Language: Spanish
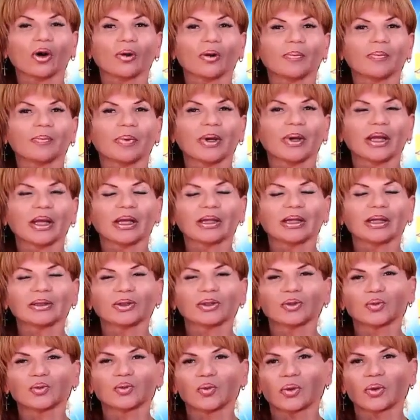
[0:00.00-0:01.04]
¿Crees que
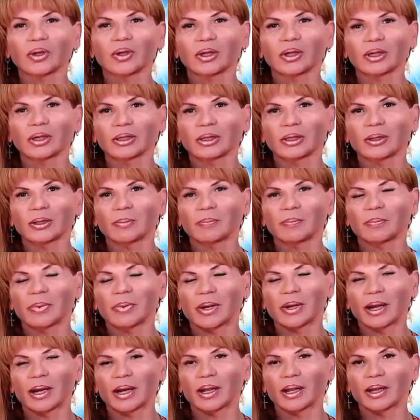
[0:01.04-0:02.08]
esto le pasa a todo
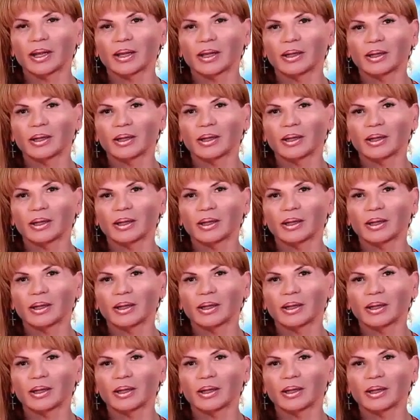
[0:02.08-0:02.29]
el mundo,